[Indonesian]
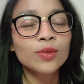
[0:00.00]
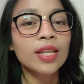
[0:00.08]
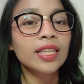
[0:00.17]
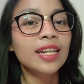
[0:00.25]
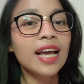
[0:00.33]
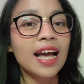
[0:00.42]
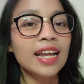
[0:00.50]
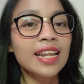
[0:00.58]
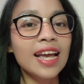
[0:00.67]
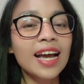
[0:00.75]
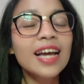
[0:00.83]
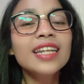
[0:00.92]
sudah tidak
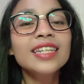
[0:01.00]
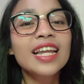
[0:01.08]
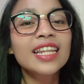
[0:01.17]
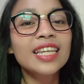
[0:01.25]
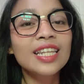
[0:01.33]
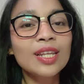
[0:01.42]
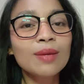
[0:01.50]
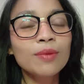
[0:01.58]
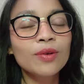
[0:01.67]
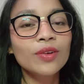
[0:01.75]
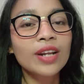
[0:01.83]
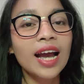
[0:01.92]
ada dan kini
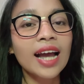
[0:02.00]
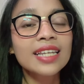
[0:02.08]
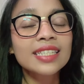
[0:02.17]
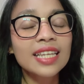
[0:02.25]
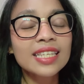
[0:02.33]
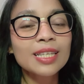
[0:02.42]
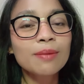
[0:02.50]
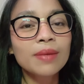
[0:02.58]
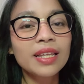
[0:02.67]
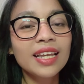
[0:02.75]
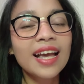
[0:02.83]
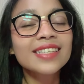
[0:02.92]
menggunakan sistem
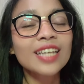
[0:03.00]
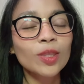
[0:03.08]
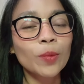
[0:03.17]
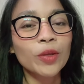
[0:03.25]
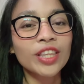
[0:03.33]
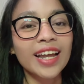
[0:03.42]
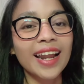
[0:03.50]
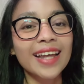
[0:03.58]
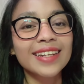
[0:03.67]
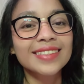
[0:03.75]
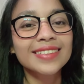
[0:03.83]
Liga satu putaran.